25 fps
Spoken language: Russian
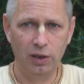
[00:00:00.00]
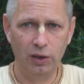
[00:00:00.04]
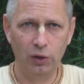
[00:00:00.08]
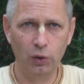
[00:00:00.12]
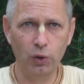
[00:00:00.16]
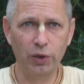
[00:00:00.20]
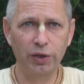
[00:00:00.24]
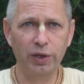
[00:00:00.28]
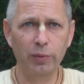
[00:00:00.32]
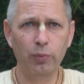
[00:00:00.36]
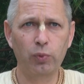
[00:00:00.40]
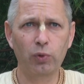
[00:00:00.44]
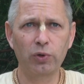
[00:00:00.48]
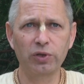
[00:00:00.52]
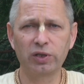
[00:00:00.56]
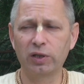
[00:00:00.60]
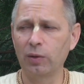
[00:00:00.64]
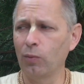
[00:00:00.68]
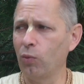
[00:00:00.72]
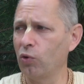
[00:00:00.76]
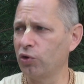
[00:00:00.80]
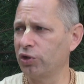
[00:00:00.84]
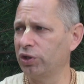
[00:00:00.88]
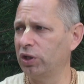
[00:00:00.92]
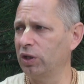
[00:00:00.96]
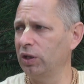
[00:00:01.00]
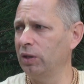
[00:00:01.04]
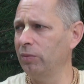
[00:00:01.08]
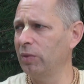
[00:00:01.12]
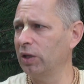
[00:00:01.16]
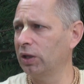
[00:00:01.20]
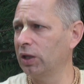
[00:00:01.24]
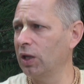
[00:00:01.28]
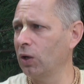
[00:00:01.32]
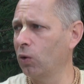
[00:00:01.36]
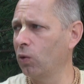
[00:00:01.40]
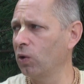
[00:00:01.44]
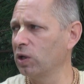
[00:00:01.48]
Но это просто может
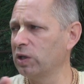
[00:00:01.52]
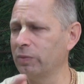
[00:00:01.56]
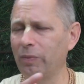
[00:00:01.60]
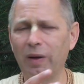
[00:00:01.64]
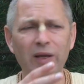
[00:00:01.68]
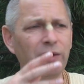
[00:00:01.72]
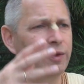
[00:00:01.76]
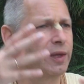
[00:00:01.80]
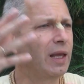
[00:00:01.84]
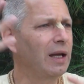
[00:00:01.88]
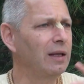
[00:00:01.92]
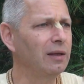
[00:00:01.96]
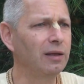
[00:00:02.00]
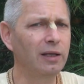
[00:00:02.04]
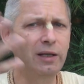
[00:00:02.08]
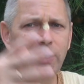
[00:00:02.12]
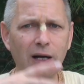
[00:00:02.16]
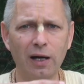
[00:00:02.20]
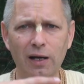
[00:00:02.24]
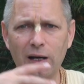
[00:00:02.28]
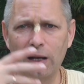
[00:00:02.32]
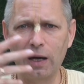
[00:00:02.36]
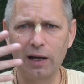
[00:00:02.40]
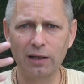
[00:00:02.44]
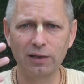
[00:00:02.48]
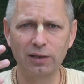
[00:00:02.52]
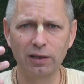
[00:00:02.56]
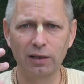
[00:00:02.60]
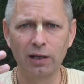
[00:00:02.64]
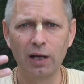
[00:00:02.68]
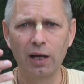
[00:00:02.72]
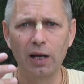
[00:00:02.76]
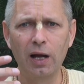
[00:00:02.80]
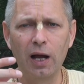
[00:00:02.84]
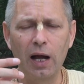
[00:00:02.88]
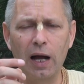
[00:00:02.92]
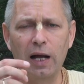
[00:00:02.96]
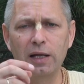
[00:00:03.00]
иметь такой спонтанный характер.
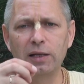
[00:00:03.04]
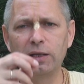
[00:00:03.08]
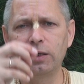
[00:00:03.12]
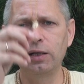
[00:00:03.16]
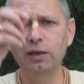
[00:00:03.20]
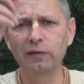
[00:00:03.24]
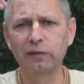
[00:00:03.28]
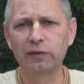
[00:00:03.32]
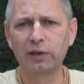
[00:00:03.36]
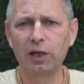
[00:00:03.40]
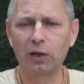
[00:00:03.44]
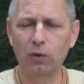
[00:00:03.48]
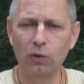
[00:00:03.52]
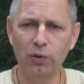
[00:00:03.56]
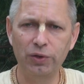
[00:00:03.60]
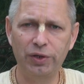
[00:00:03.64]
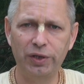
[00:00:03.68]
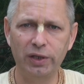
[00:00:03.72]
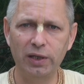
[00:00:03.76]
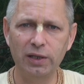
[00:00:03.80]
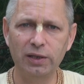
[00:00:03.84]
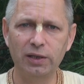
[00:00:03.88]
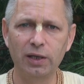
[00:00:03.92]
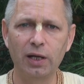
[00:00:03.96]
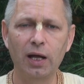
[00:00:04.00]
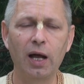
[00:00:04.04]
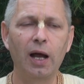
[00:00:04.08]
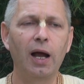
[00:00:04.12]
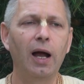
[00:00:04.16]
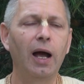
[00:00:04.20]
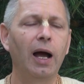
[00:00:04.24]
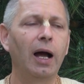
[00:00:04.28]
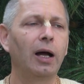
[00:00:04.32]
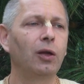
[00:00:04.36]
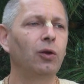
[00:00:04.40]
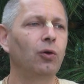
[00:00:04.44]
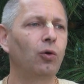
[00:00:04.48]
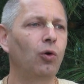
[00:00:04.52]
Один, второй, третий.
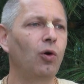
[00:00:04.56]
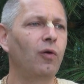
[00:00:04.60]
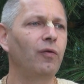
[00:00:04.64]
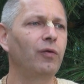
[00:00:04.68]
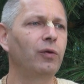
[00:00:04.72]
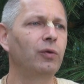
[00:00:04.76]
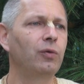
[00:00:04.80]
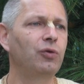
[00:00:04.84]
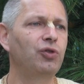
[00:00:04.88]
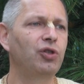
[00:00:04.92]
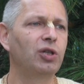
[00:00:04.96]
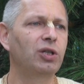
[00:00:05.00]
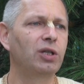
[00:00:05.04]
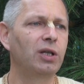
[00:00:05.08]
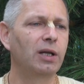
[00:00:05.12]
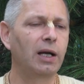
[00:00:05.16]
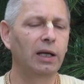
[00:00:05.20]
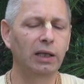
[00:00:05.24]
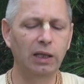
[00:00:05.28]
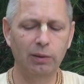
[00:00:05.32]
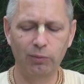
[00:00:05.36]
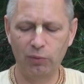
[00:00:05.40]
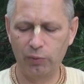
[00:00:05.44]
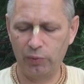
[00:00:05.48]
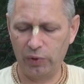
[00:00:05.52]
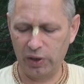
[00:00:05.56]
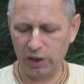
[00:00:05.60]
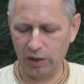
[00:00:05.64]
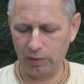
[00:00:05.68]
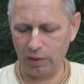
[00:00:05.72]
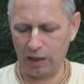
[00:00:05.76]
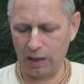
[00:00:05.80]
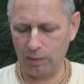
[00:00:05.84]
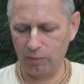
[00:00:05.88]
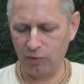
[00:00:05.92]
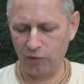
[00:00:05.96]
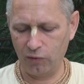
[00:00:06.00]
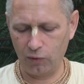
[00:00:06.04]
А духовный учитель, когда мы
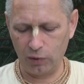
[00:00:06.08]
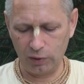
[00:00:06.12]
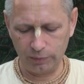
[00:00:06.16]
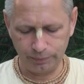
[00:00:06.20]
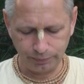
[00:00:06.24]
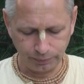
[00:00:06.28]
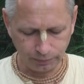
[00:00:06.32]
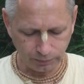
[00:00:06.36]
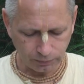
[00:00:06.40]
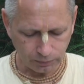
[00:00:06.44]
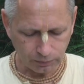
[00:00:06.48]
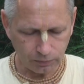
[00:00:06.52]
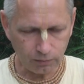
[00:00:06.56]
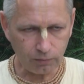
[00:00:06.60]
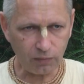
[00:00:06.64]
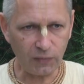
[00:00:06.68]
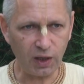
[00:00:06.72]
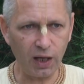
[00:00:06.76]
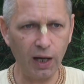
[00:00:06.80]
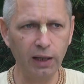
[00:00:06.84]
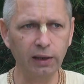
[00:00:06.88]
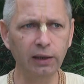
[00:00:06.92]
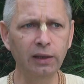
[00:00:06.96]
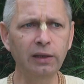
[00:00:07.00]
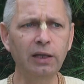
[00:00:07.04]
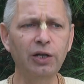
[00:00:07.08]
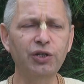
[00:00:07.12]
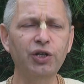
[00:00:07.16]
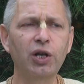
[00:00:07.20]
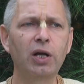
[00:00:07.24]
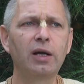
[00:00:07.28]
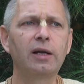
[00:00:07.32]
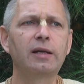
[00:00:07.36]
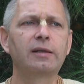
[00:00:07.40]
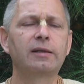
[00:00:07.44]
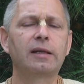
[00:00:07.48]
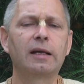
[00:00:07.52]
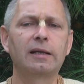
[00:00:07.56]
принимаем его, это наш
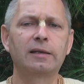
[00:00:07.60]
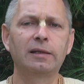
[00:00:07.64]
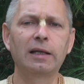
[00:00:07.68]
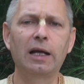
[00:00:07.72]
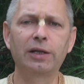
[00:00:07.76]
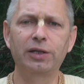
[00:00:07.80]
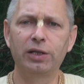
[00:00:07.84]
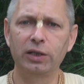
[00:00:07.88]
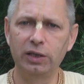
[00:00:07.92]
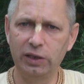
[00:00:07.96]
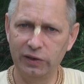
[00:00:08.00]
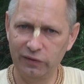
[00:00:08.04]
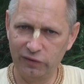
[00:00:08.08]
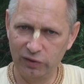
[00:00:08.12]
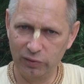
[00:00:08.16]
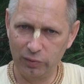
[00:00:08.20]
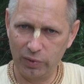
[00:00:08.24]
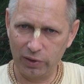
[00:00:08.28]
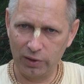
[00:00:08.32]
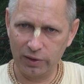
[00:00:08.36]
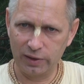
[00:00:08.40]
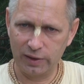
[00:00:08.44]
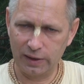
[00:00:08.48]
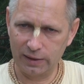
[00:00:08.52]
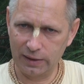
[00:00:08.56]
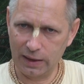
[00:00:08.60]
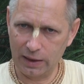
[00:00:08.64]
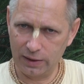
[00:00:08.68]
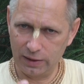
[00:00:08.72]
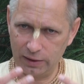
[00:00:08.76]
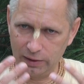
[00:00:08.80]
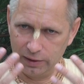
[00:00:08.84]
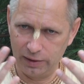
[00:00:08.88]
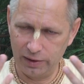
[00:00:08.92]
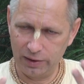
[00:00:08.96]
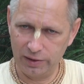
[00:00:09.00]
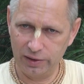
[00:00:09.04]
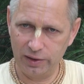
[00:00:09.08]
сознательный выбор,
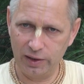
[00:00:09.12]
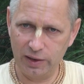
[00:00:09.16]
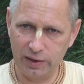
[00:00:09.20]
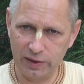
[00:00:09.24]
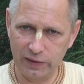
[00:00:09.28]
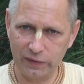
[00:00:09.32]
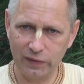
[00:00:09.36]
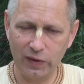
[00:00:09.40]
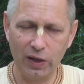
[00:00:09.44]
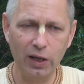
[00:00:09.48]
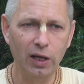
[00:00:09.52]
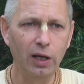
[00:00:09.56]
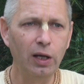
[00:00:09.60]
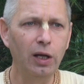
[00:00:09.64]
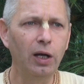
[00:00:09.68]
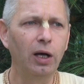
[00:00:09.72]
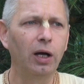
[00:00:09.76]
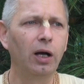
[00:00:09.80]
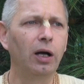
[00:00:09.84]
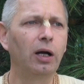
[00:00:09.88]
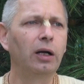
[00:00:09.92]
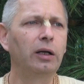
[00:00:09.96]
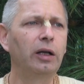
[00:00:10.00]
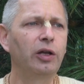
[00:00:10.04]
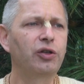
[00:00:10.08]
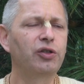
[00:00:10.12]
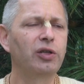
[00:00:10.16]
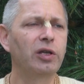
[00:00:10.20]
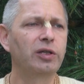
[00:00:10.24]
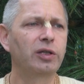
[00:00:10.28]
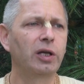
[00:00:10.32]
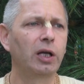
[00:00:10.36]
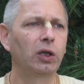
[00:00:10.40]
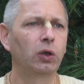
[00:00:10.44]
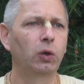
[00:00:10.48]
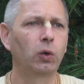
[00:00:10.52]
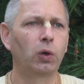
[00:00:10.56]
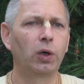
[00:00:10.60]
сознательное действие, а, личность,
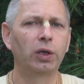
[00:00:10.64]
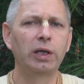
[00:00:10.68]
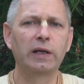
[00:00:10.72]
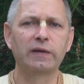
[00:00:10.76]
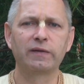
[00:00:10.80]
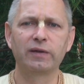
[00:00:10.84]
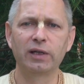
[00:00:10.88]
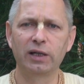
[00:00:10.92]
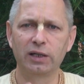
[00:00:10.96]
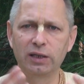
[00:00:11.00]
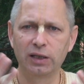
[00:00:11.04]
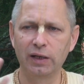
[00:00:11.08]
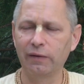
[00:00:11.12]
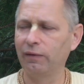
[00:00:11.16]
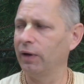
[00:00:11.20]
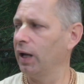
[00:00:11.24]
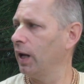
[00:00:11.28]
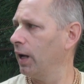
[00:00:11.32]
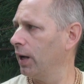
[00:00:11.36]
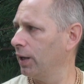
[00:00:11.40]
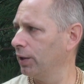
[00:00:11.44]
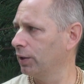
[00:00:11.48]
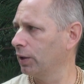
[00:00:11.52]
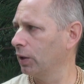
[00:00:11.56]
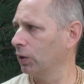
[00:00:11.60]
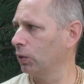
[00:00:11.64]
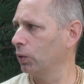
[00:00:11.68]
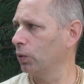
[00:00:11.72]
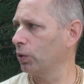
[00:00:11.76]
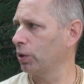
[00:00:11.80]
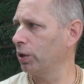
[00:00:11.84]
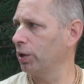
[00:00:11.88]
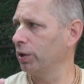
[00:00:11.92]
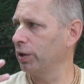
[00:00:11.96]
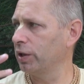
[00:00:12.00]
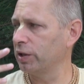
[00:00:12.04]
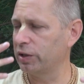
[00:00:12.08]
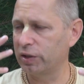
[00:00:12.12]
которая нас вдохновляет,
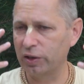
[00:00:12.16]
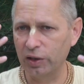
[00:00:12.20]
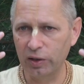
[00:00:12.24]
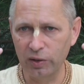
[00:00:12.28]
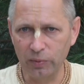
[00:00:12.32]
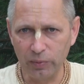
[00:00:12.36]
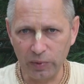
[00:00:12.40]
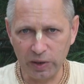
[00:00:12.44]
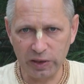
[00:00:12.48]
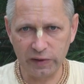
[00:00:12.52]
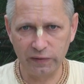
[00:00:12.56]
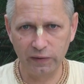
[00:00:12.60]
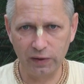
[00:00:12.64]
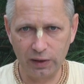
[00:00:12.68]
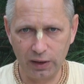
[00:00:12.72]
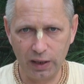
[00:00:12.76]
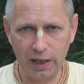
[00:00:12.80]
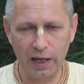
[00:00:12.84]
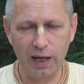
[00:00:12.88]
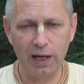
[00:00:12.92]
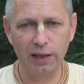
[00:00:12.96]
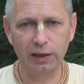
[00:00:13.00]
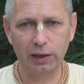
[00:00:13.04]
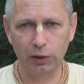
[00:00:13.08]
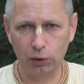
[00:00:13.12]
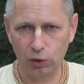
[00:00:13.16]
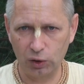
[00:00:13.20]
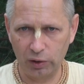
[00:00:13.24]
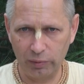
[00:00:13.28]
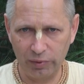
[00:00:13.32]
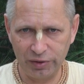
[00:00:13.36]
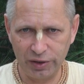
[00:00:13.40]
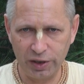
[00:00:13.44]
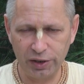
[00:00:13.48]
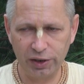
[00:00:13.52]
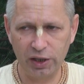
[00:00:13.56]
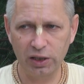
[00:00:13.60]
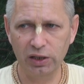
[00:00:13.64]
которая нас э, просветляет, которая
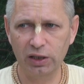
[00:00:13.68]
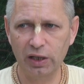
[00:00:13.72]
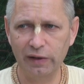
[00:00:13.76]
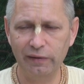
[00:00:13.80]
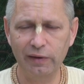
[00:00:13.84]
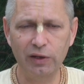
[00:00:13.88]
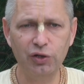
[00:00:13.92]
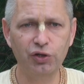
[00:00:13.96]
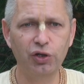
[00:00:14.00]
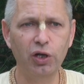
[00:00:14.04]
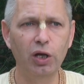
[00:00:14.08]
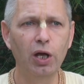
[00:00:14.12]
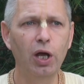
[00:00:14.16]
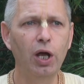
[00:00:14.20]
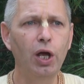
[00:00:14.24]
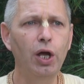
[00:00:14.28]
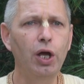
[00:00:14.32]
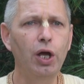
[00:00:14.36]
объясняет какие-то вещи.